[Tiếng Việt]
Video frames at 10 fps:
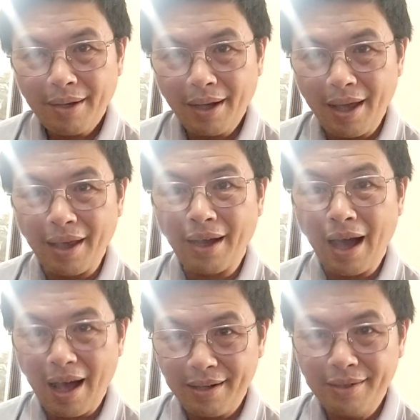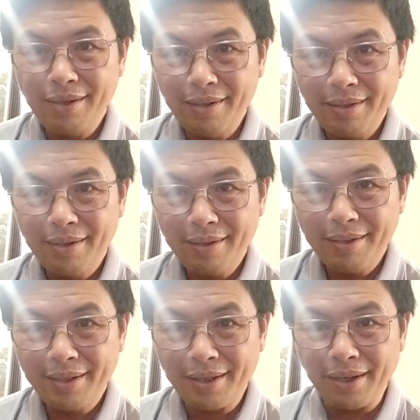kể cả anh Sơn
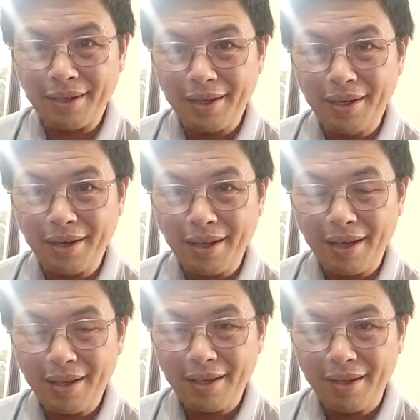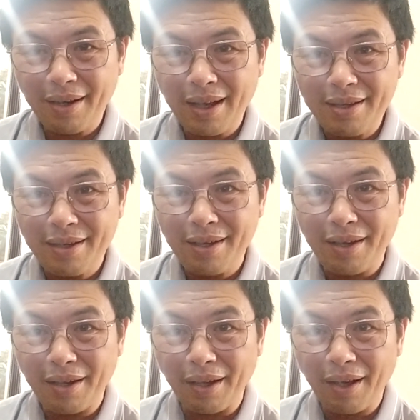chỉ nhìn thấy những cái
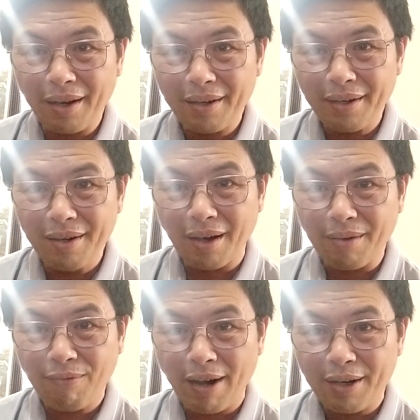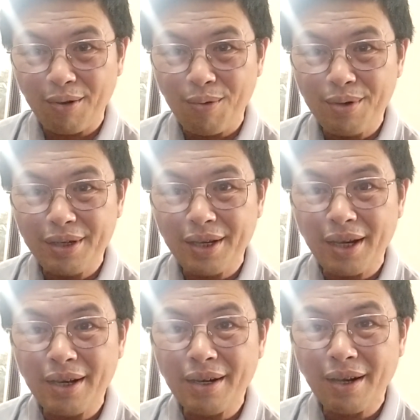gì được phát ngôn
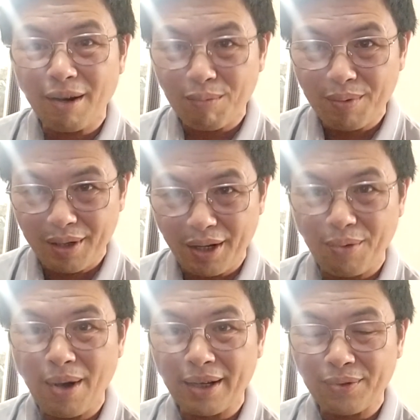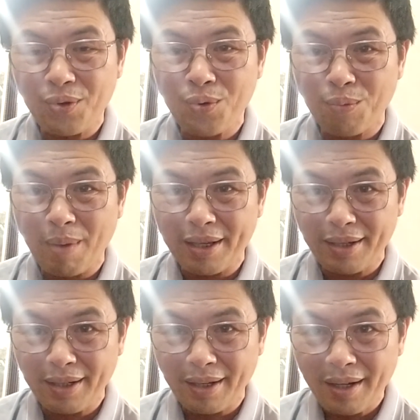trên góc nhìn Hoàng Duy Hùng mà
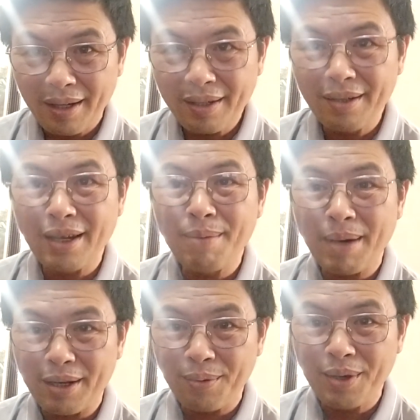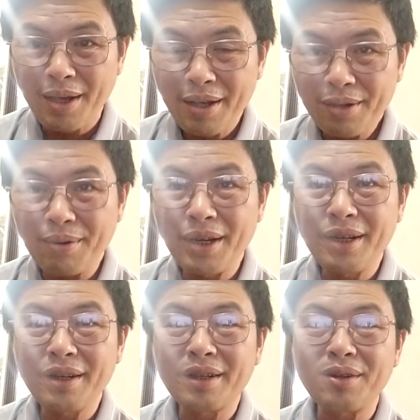như như thế mà thôi cho
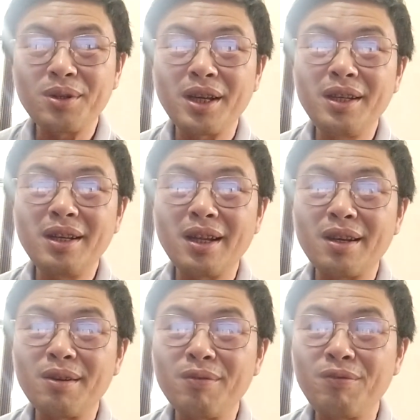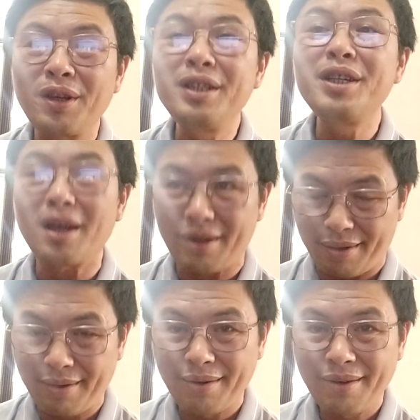nên tôi thấy là nó phiến diện
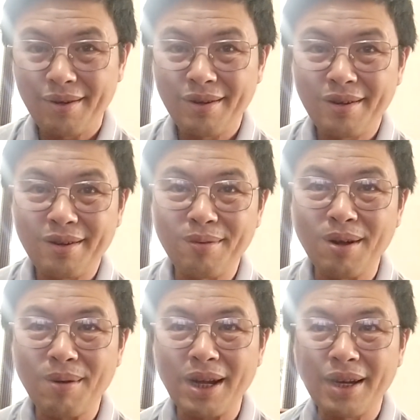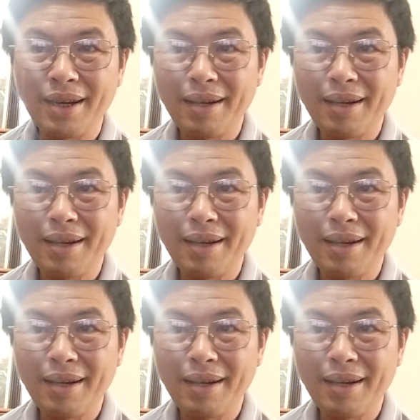đúng không ạ